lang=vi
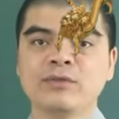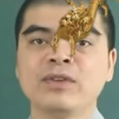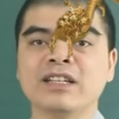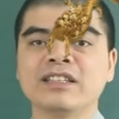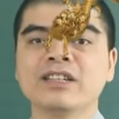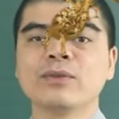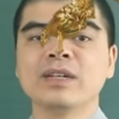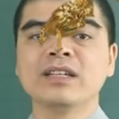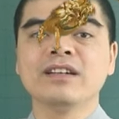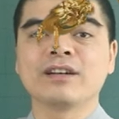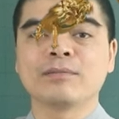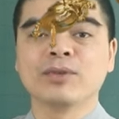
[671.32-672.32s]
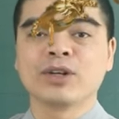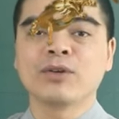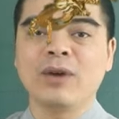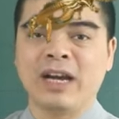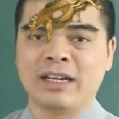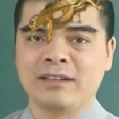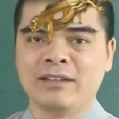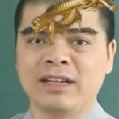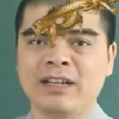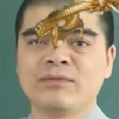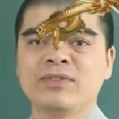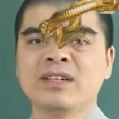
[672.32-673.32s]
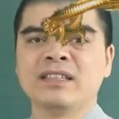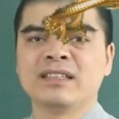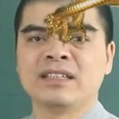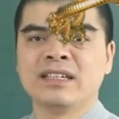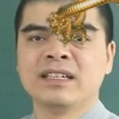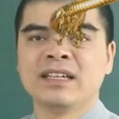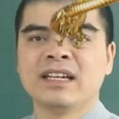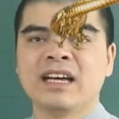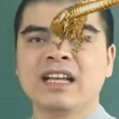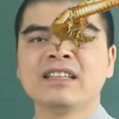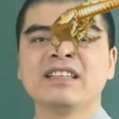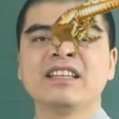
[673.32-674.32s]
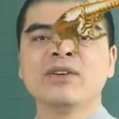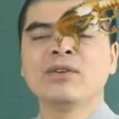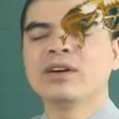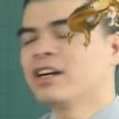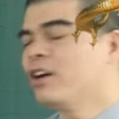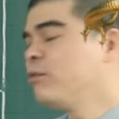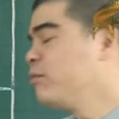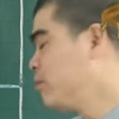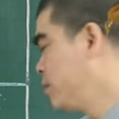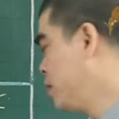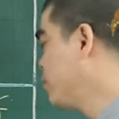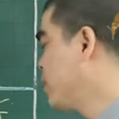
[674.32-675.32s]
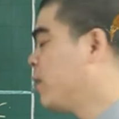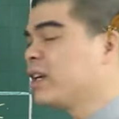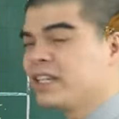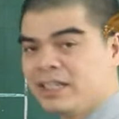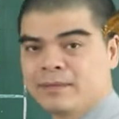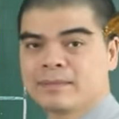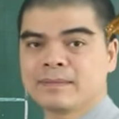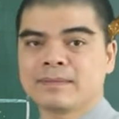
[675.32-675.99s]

vừa tích lũy được một cái khoản lại vừa gì ăn tiêu không không phải lo nghĩ.